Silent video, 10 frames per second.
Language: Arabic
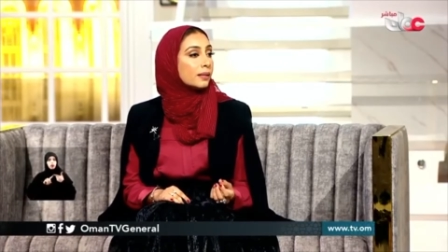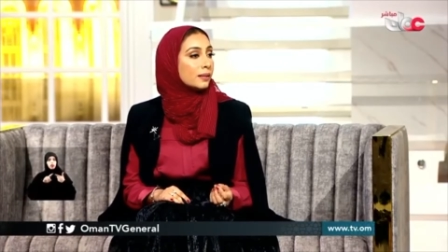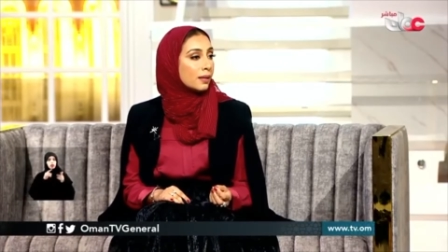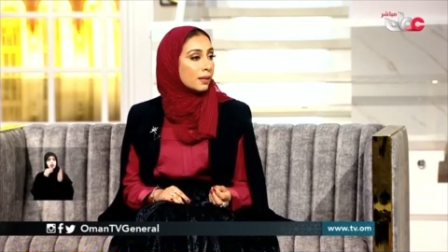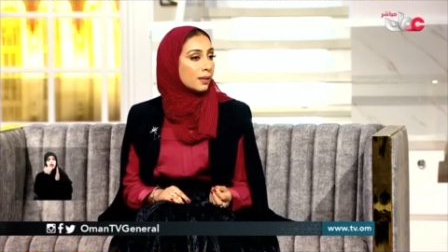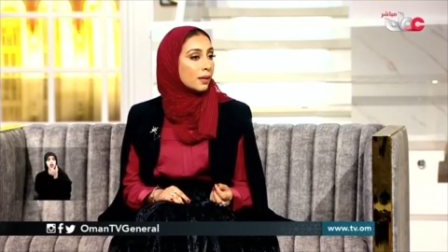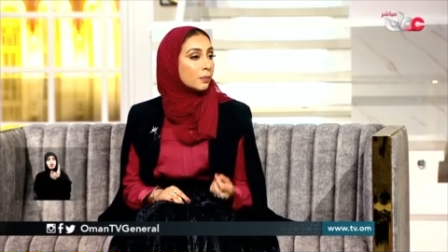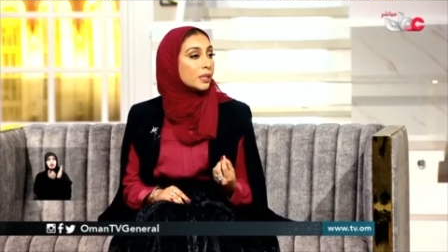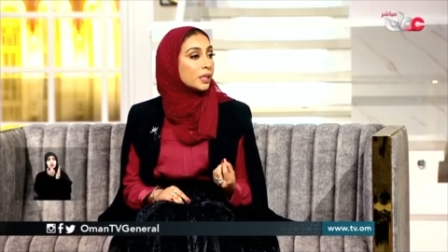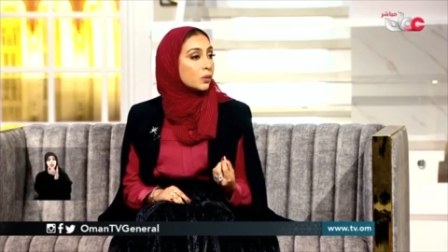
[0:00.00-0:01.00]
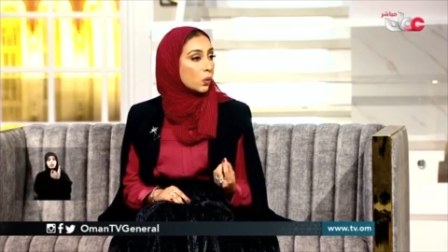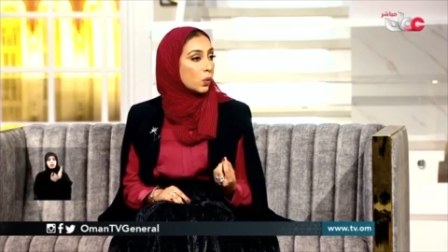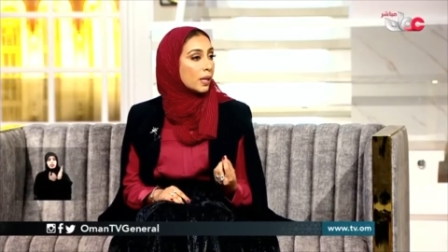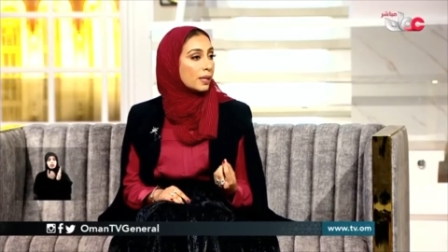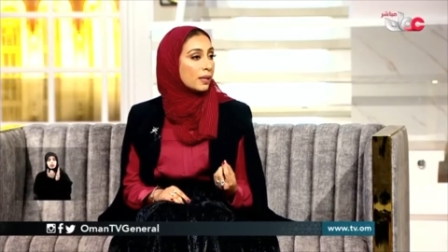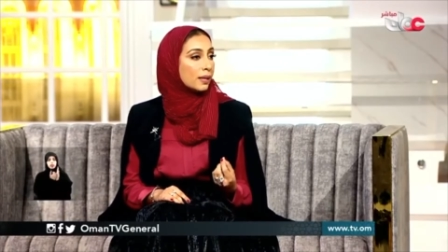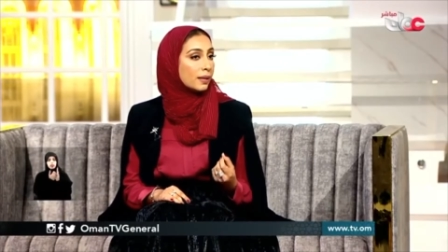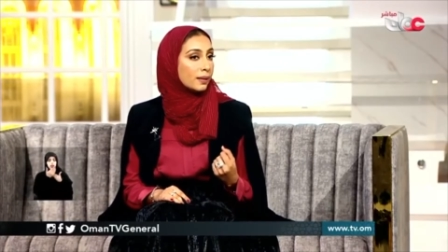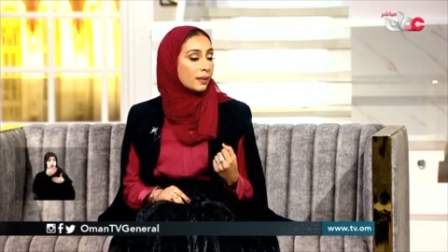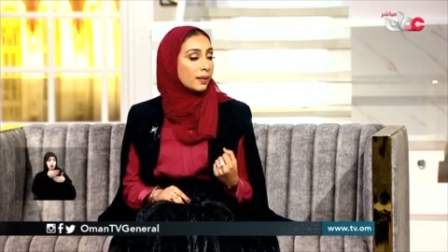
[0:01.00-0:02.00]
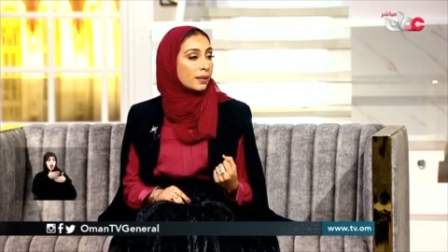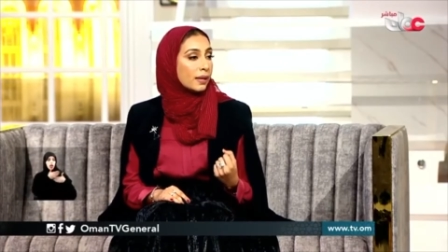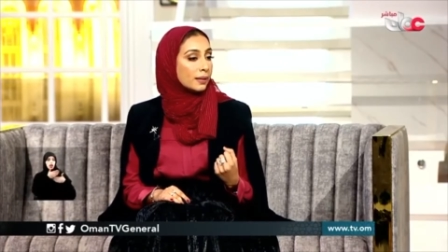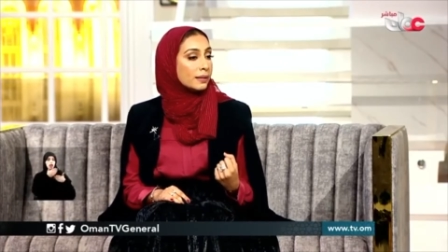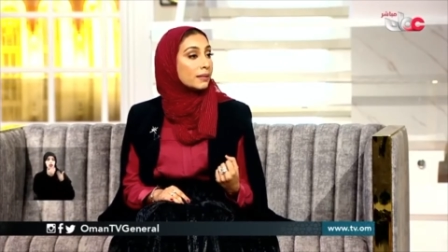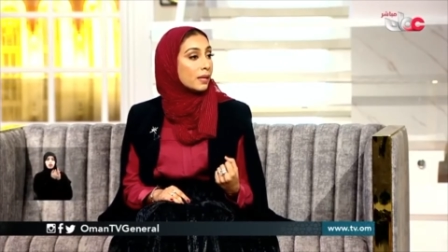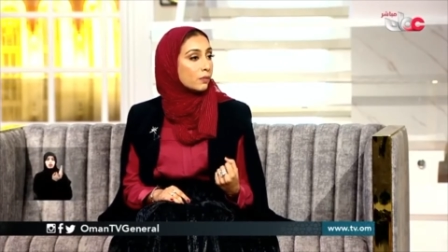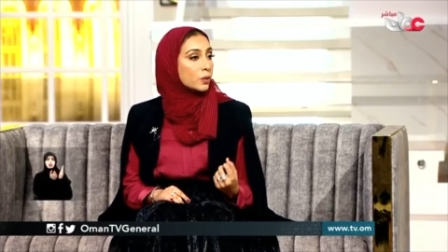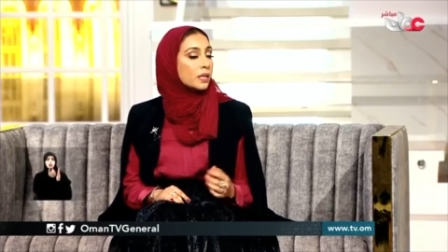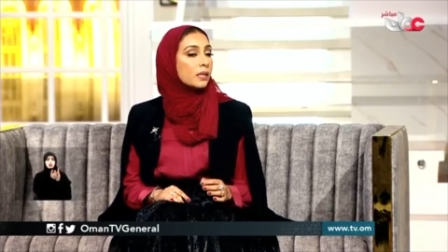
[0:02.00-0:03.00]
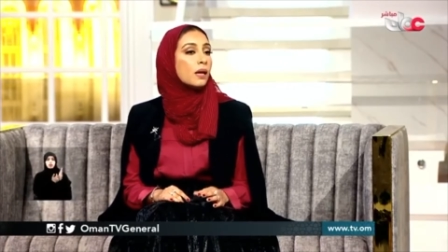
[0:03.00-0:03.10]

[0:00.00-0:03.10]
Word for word: آه، بنيته يعني تنافسية